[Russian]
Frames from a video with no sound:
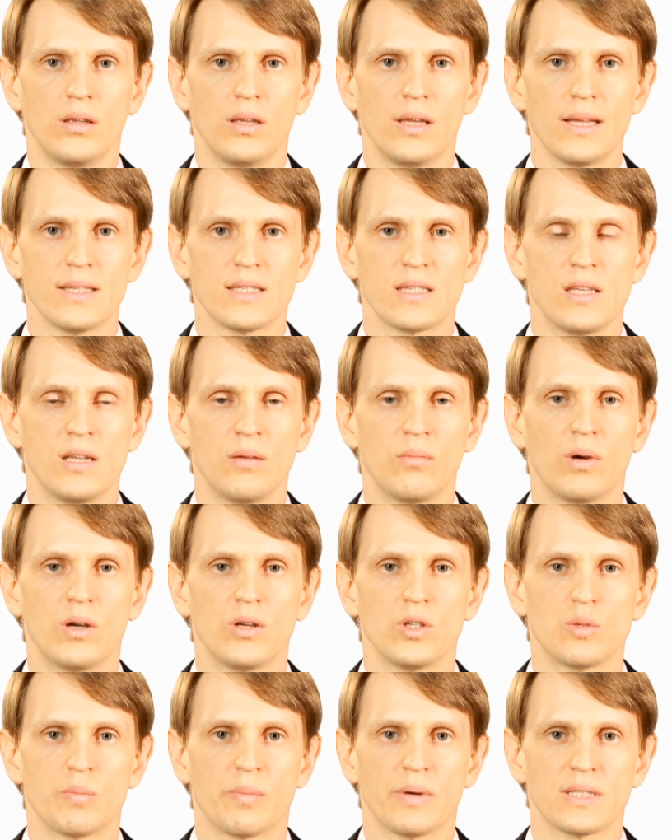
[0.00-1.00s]
Я
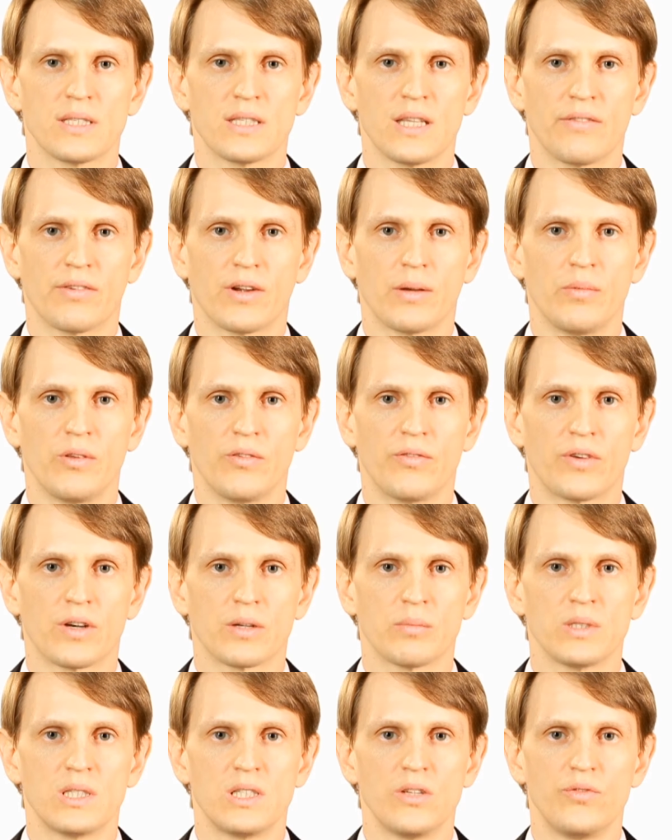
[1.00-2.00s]
занимаюсь поставками
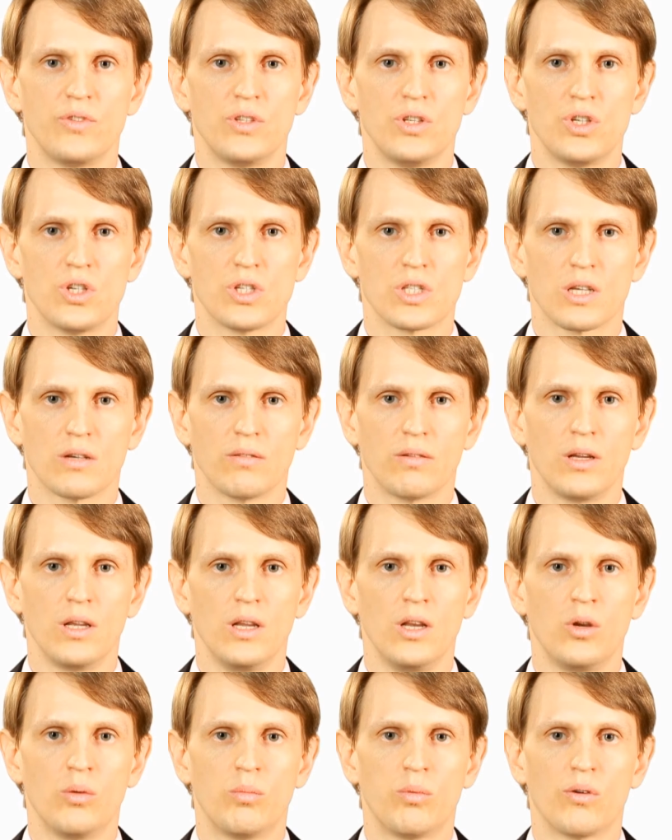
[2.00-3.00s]
фармацевтического и
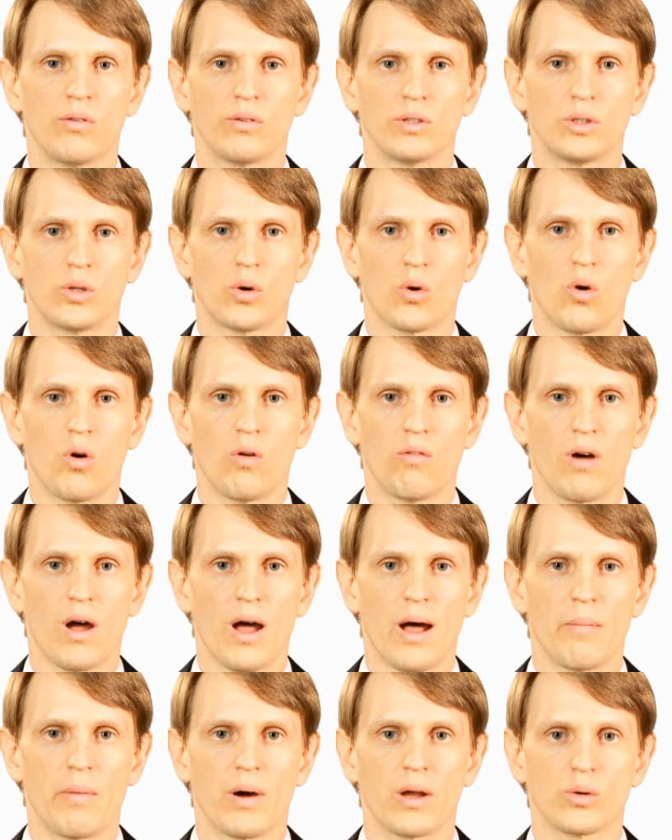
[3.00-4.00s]
любого другого
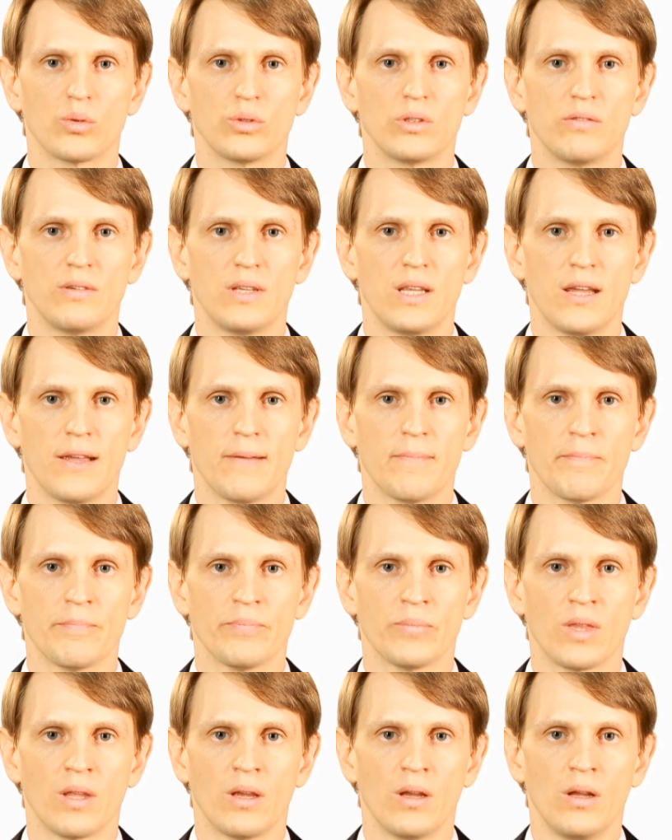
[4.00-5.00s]
оборудования
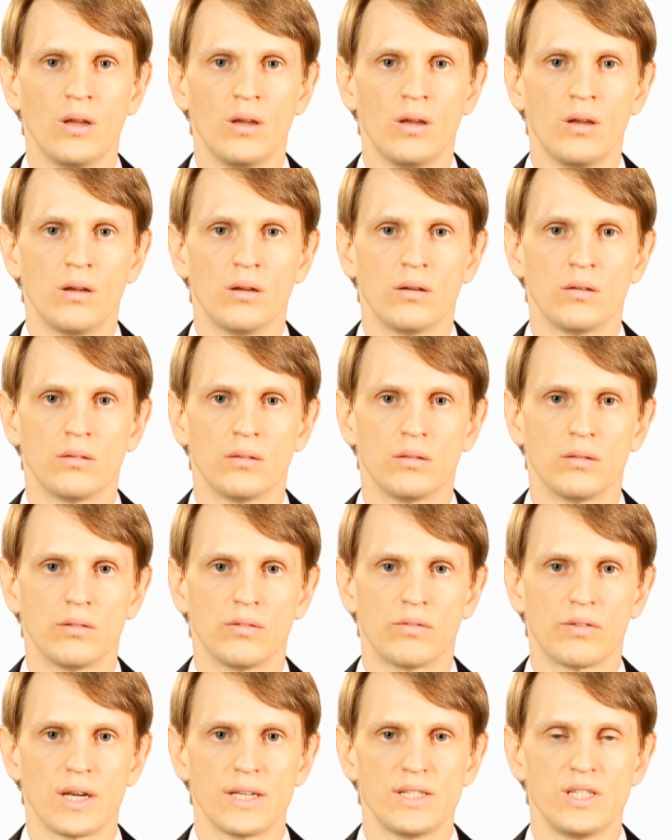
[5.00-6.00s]
э,
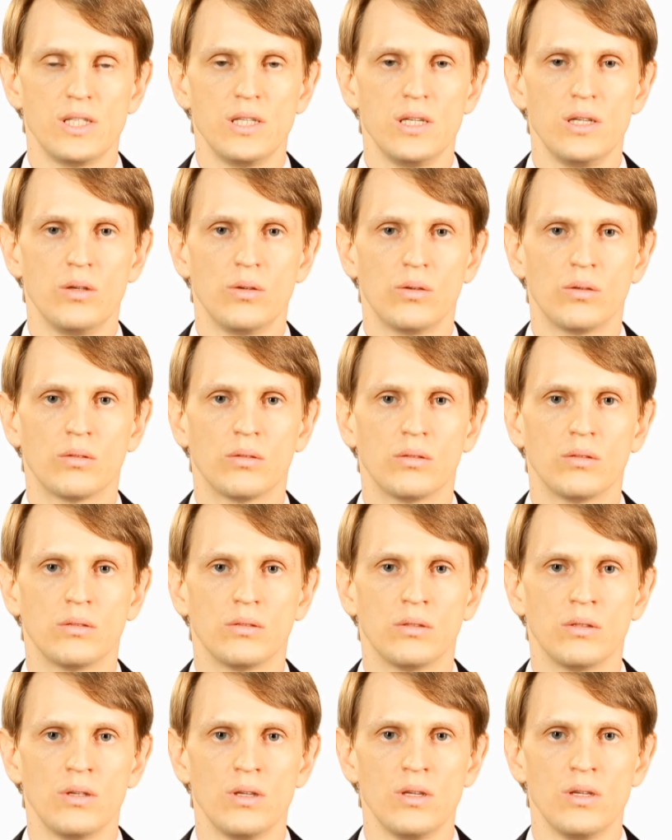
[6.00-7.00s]
в Россию
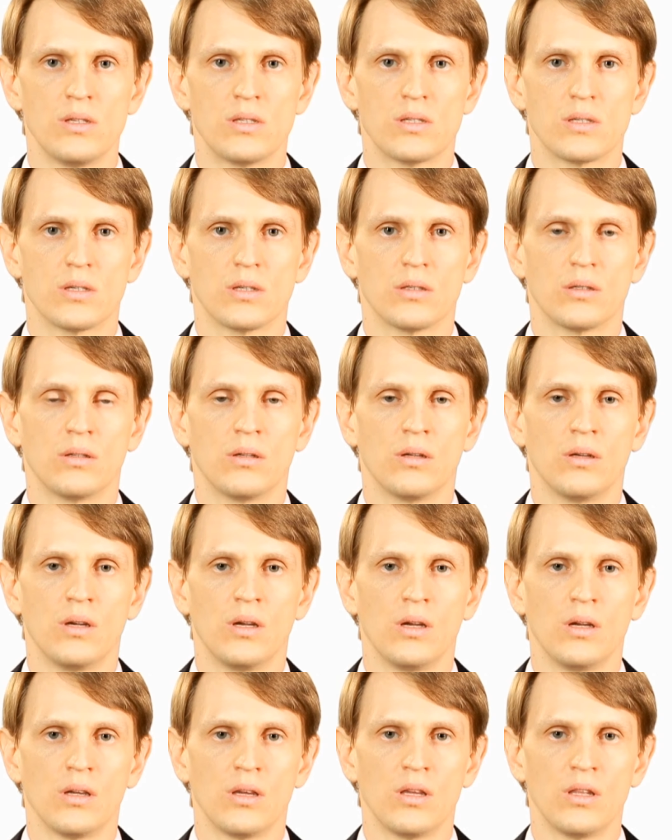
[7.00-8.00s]
из
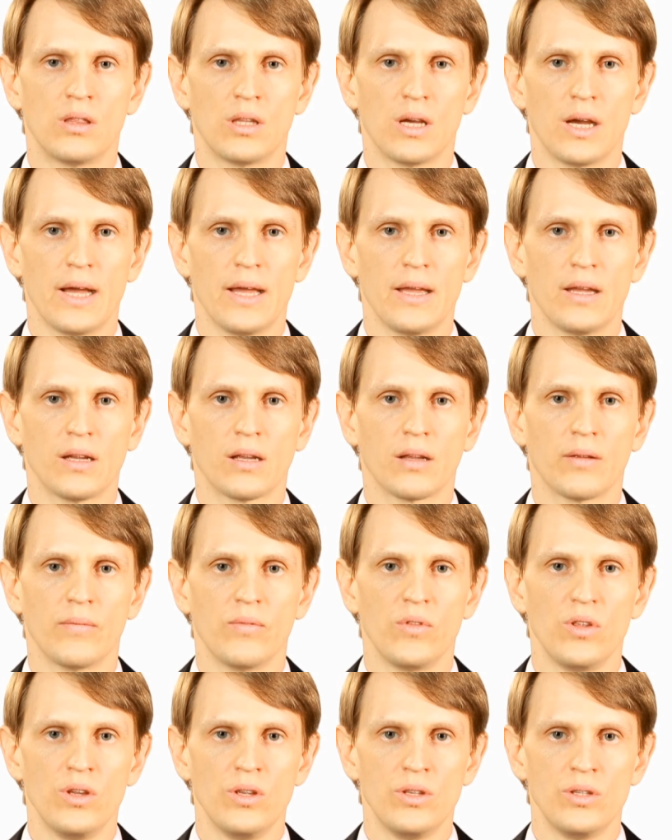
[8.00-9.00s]
Китая,
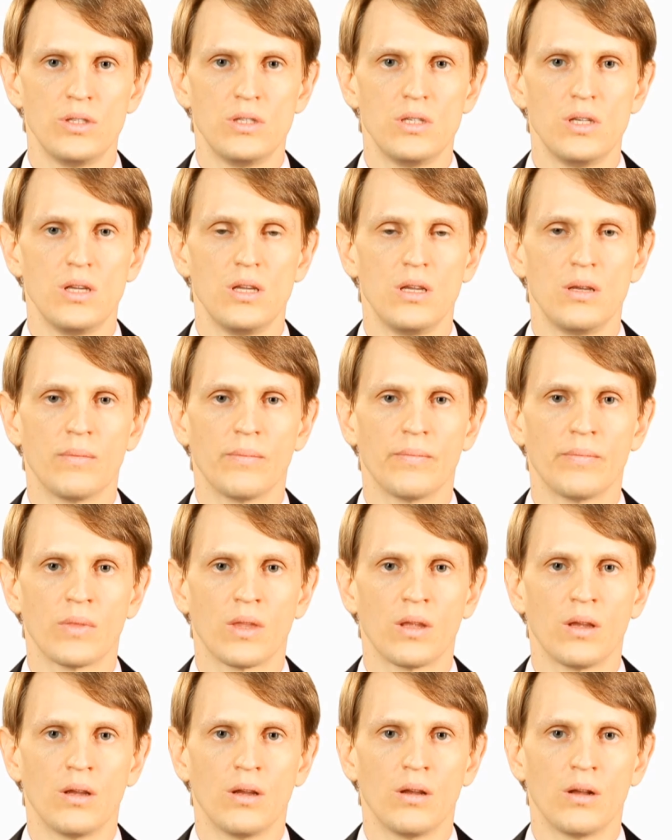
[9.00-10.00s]
Индии,
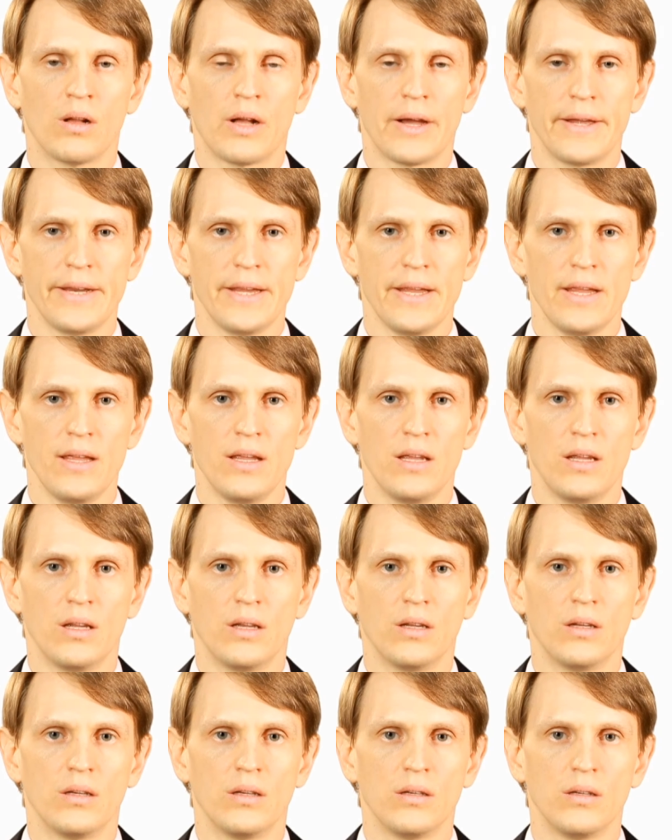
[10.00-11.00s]
Кореи,
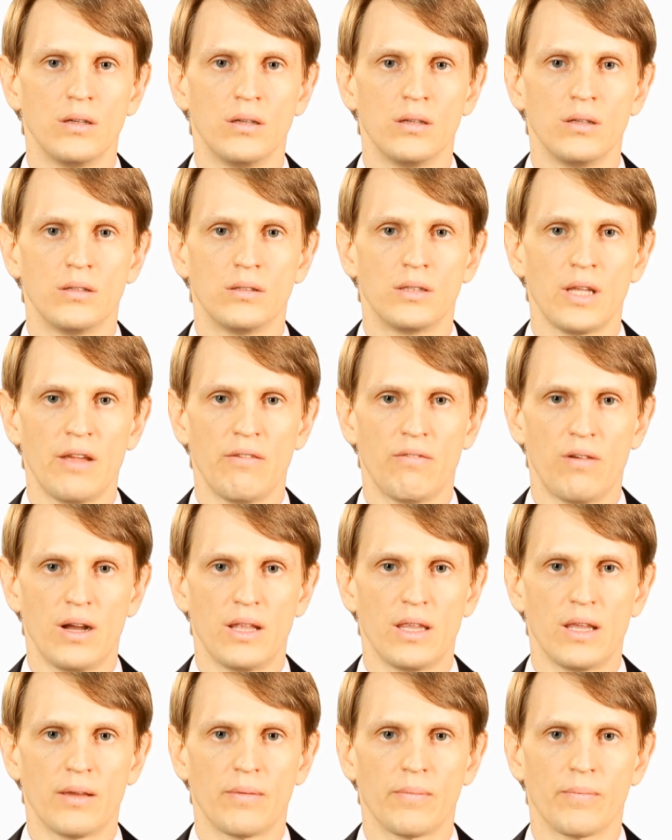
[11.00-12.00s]

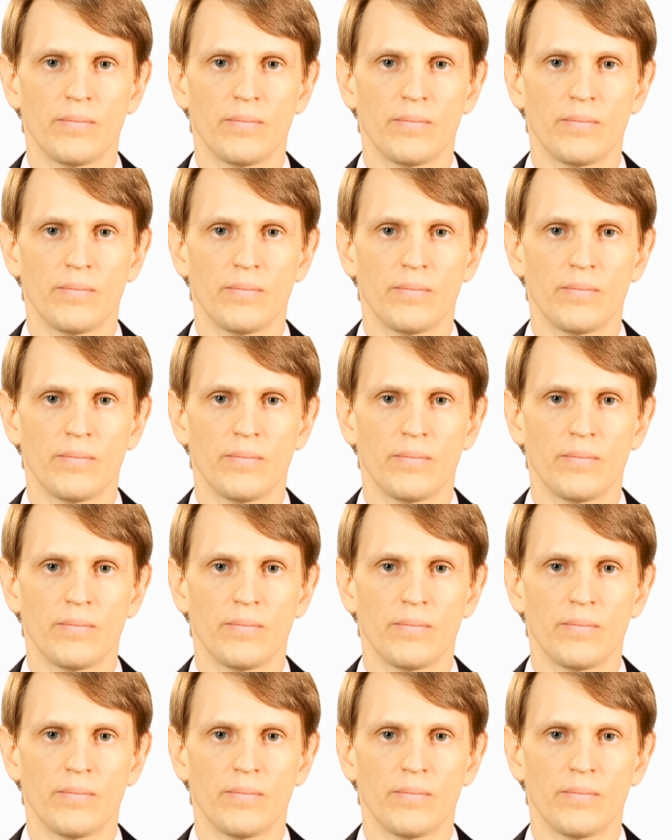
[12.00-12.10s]
Тайваня.